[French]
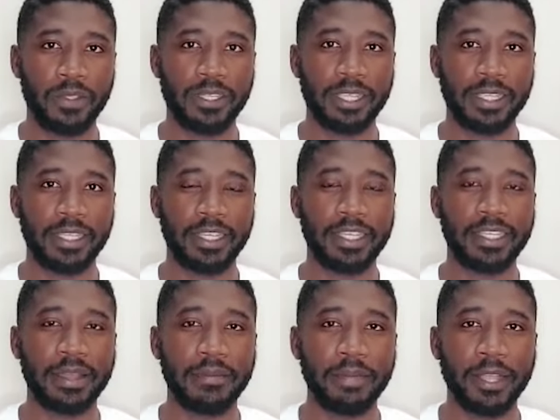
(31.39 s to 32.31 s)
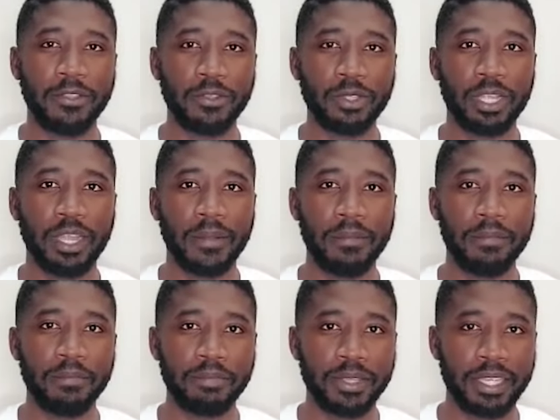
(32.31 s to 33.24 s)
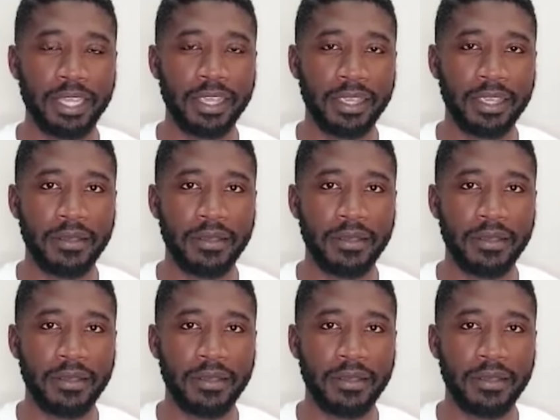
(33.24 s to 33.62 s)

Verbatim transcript: C'est-à-dire qu'il n'y a pas de trame bien